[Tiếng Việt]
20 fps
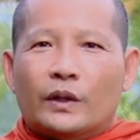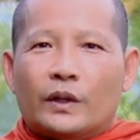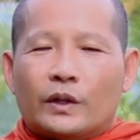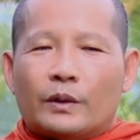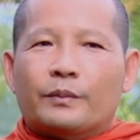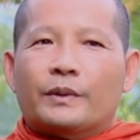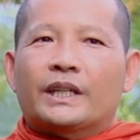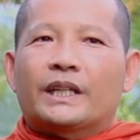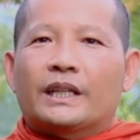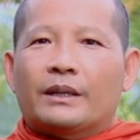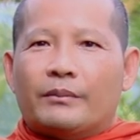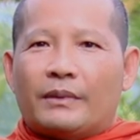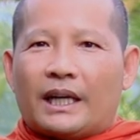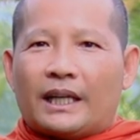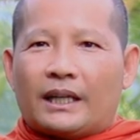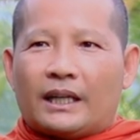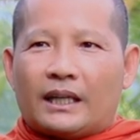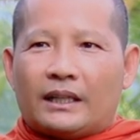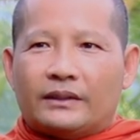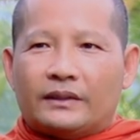cướp kia
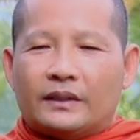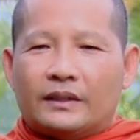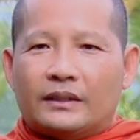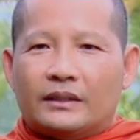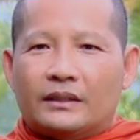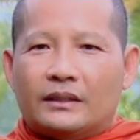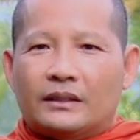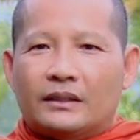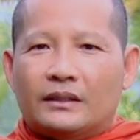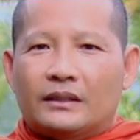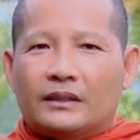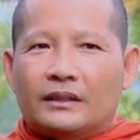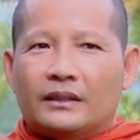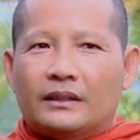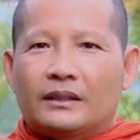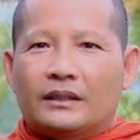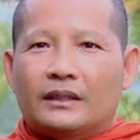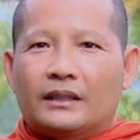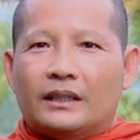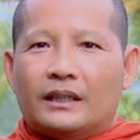bàn lại
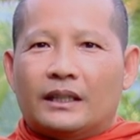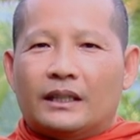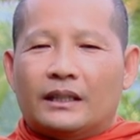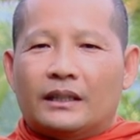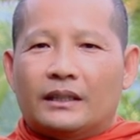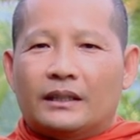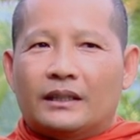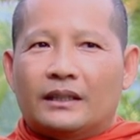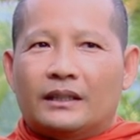này